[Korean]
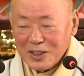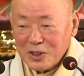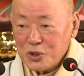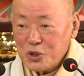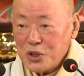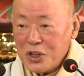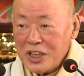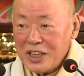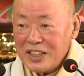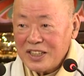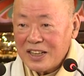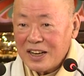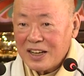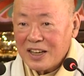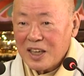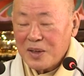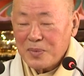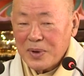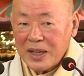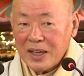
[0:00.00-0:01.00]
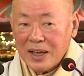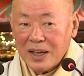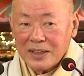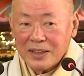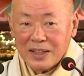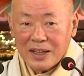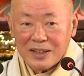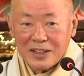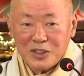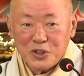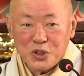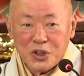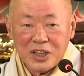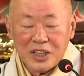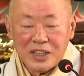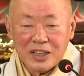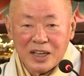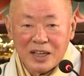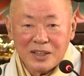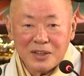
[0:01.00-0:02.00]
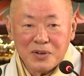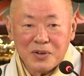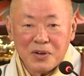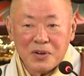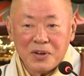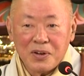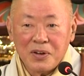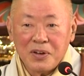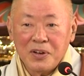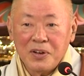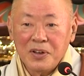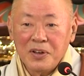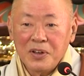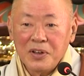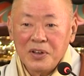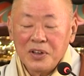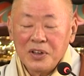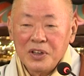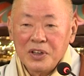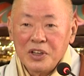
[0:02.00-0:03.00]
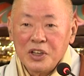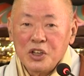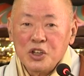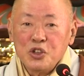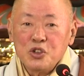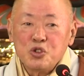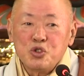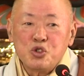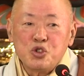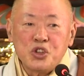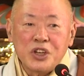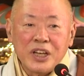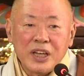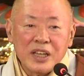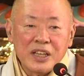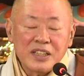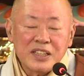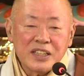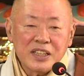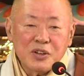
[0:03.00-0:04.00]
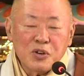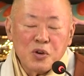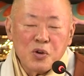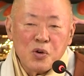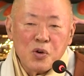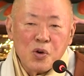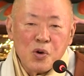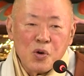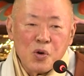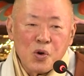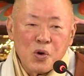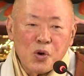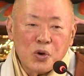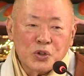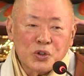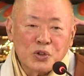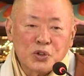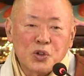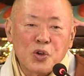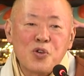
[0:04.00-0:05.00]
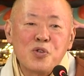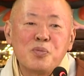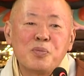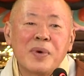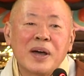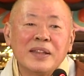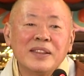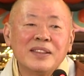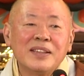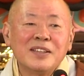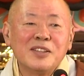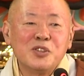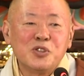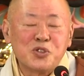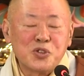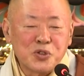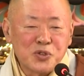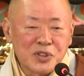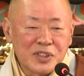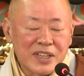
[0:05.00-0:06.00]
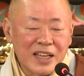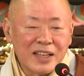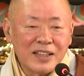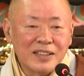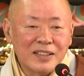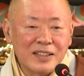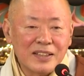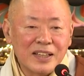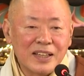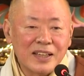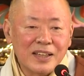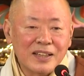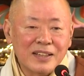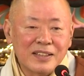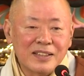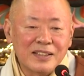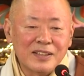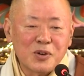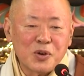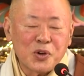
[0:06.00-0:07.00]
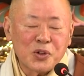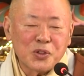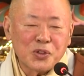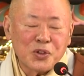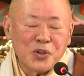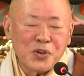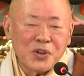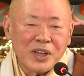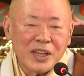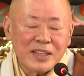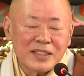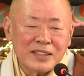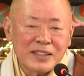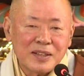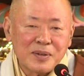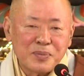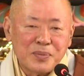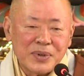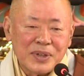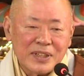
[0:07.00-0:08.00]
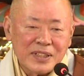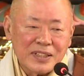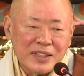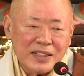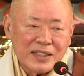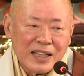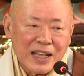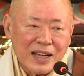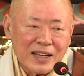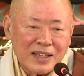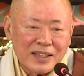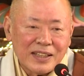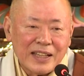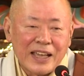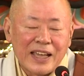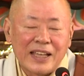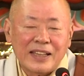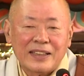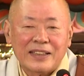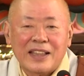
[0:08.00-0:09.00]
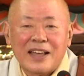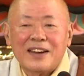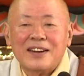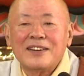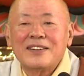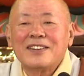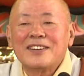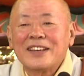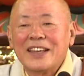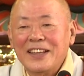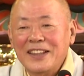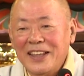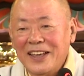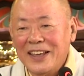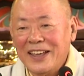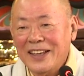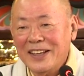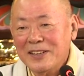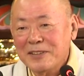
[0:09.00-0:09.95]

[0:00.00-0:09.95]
그 죄인이라 해봐야 다른 죄인이 아니고 죄 짓고 고통받는 중생들이 그 고통에서 벗어나는 해탈을 얻게 돼.